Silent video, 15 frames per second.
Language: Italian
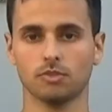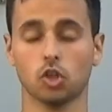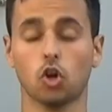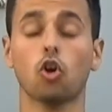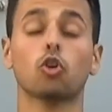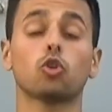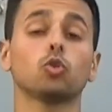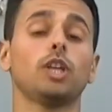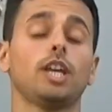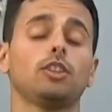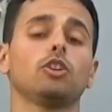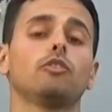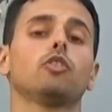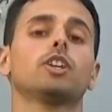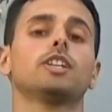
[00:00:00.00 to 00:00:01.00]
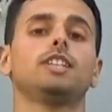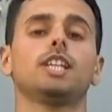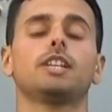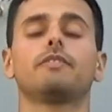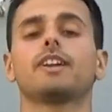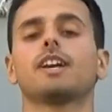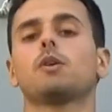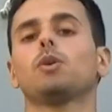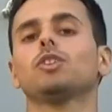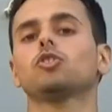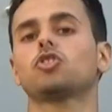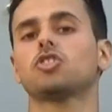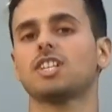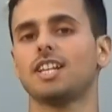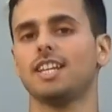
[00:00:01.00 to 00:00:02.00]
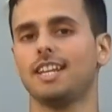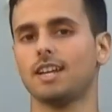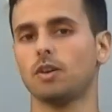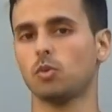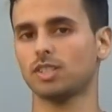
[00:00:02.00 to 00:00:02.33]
Concludendo vorrei dirvi che quando ci si allena in